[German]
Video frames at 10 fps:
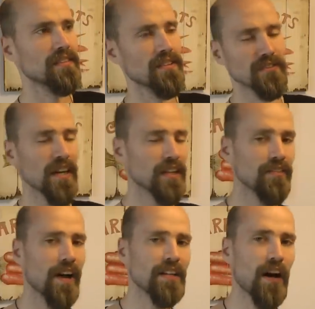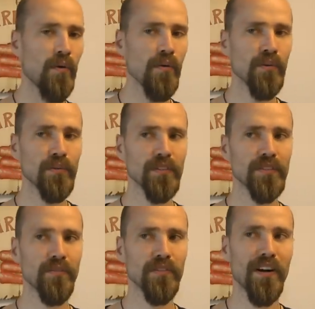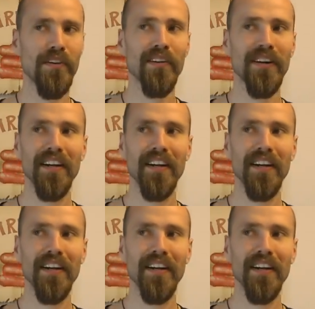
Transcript: Also nachgefragt auch und es wurde auch,